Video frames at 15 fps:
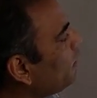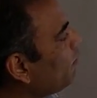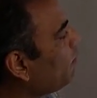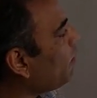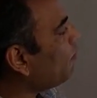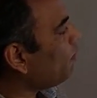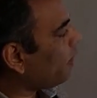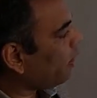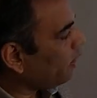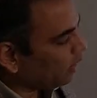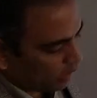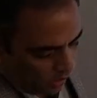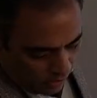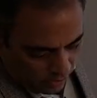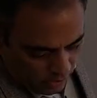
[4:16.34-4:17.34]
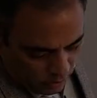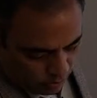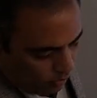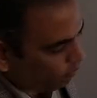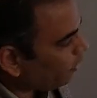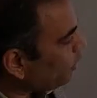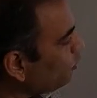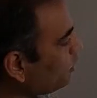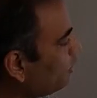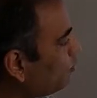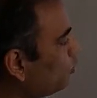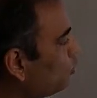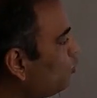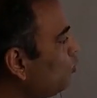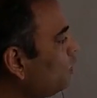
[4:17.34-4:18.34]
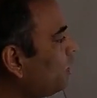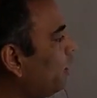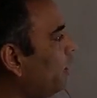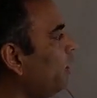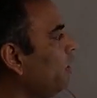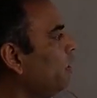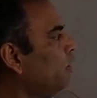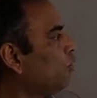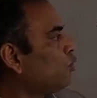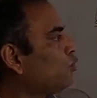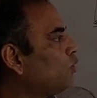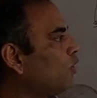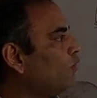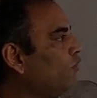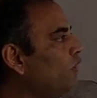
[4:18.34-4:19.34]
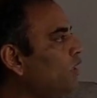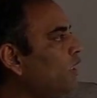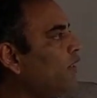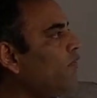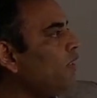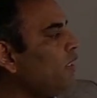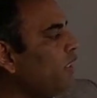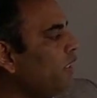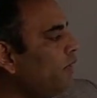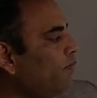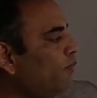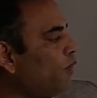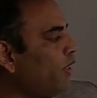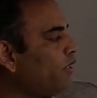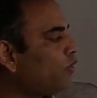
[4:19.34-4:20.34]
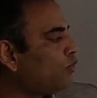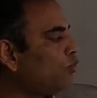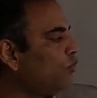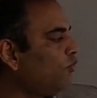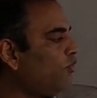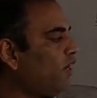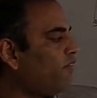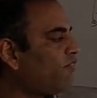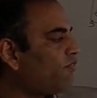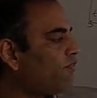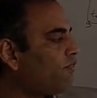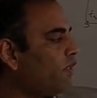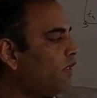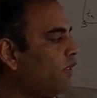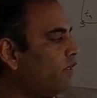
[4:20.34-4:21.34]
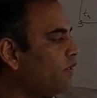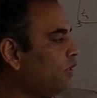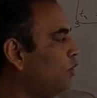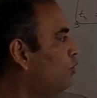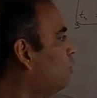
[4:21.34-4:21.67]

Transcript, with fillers: के बराबर है अगर इसमें हम वैल्यू सब्सिट्यूट करें तो चूँकि वी गिवन है पॉइंट टू फाइव ज़ीरो